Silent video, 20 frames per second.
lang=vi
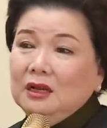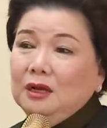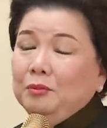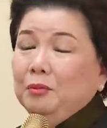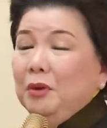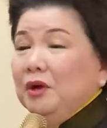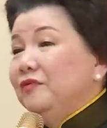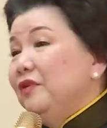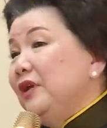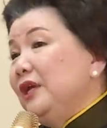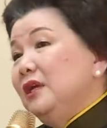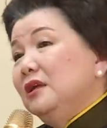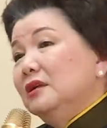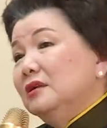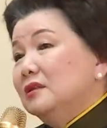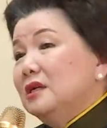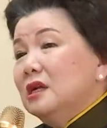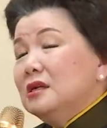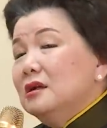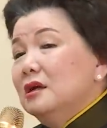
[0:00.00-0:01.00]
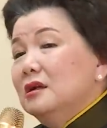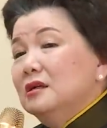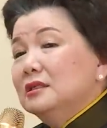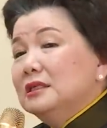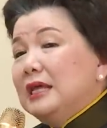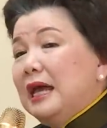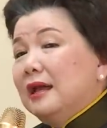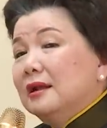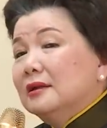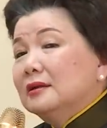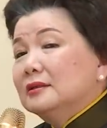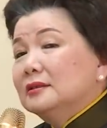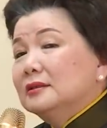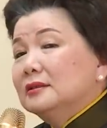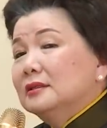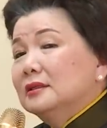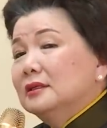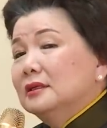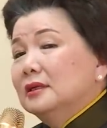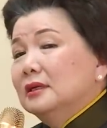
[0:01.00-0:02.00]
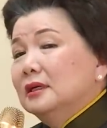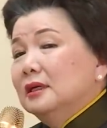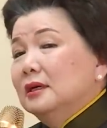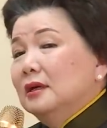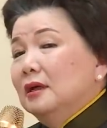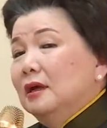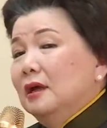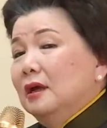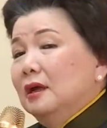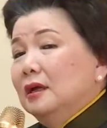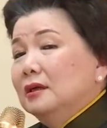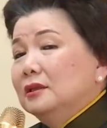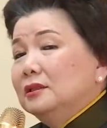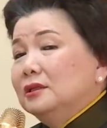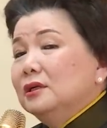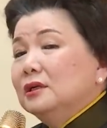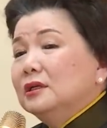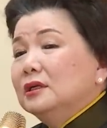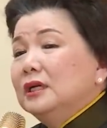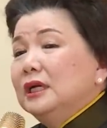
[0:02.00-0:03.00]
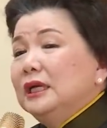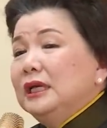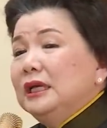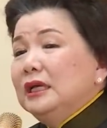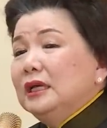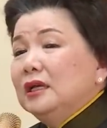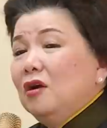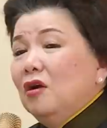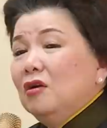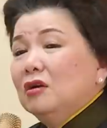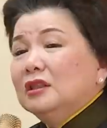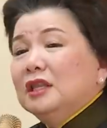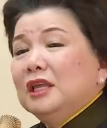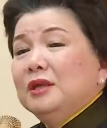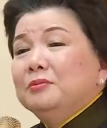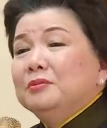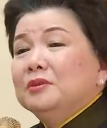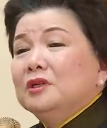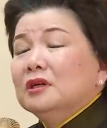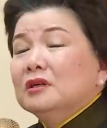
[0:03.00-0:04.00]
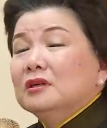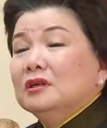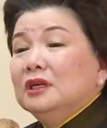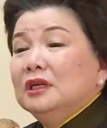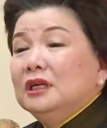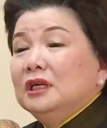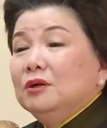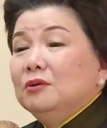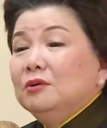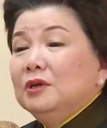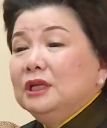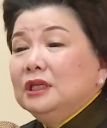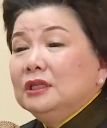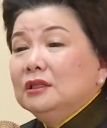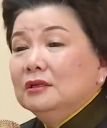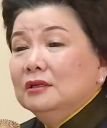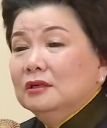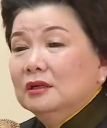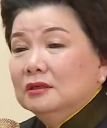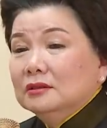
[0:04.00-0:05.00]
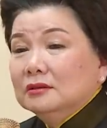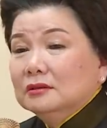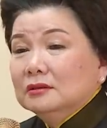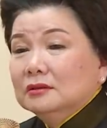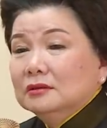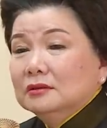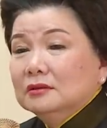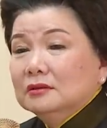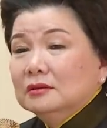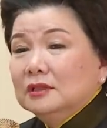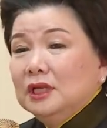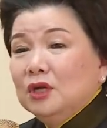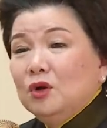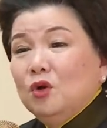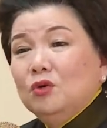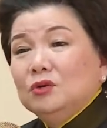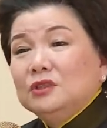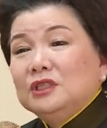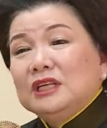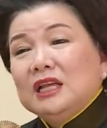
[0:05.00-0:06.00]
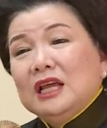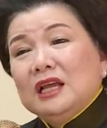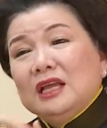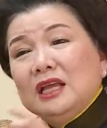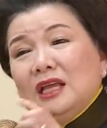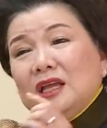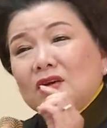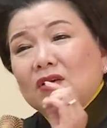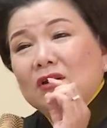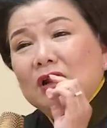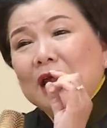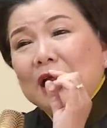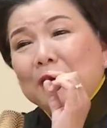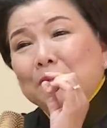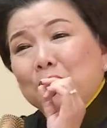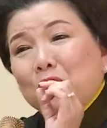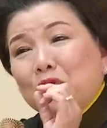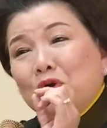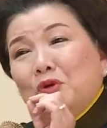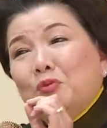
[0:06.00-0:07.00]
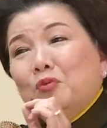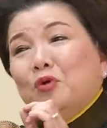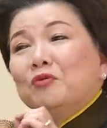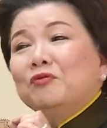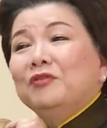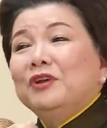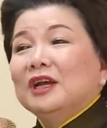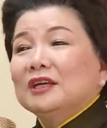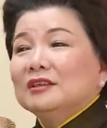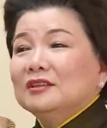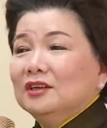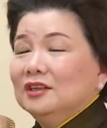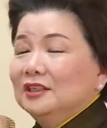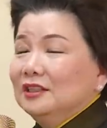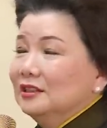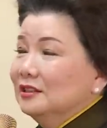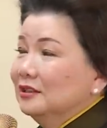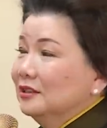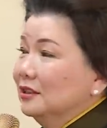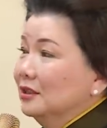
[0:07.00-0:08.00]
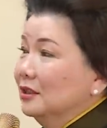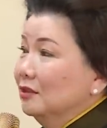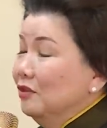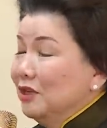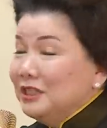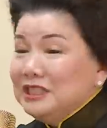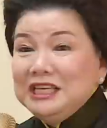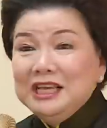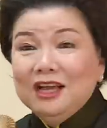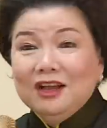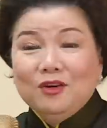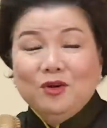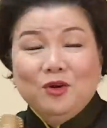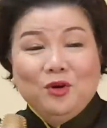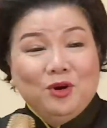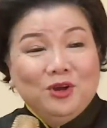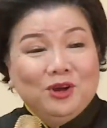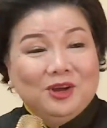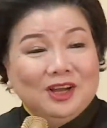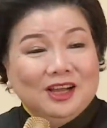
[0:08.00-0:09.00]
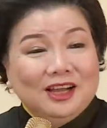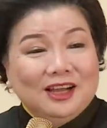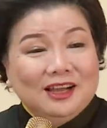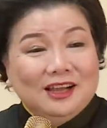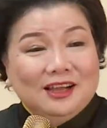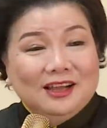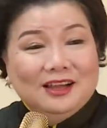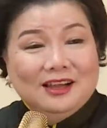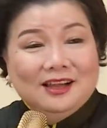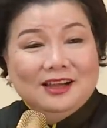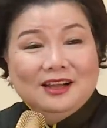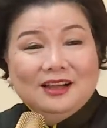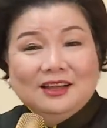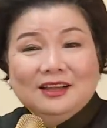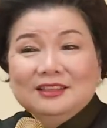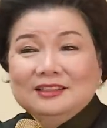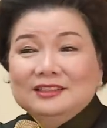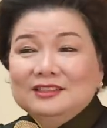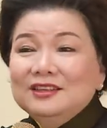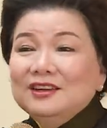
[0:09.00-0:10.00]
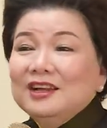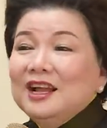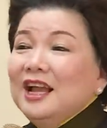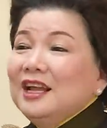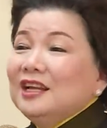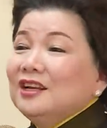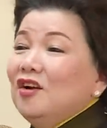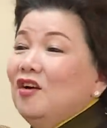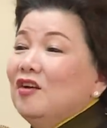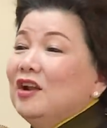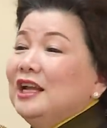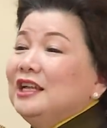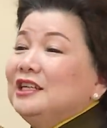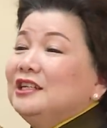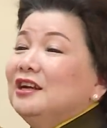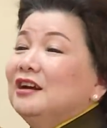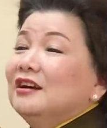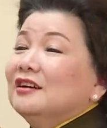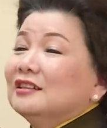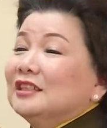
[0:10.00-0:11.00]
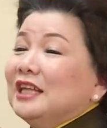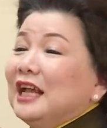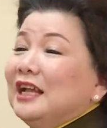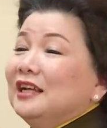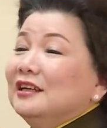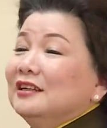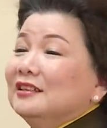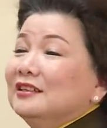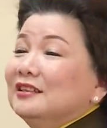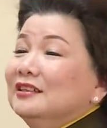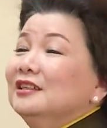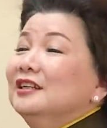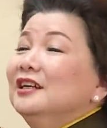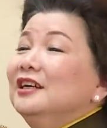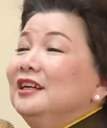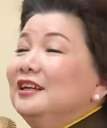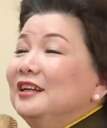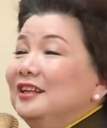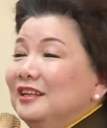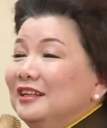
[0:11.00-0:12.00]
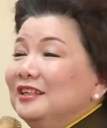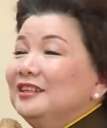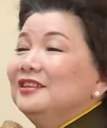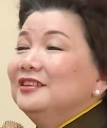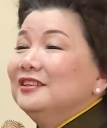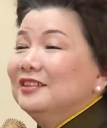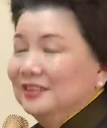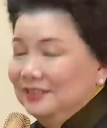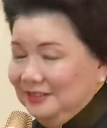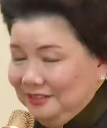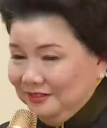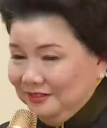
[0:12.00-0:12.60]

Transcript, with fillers: Bởi vì rất đơn giản. Trước khi con tìm được người yêu lý tưởng thì cô chỉ đề nghị con làm mỗi một việc thôi. Việc gì hả cô? Trước hết con hãy trở thành người lý tưởng,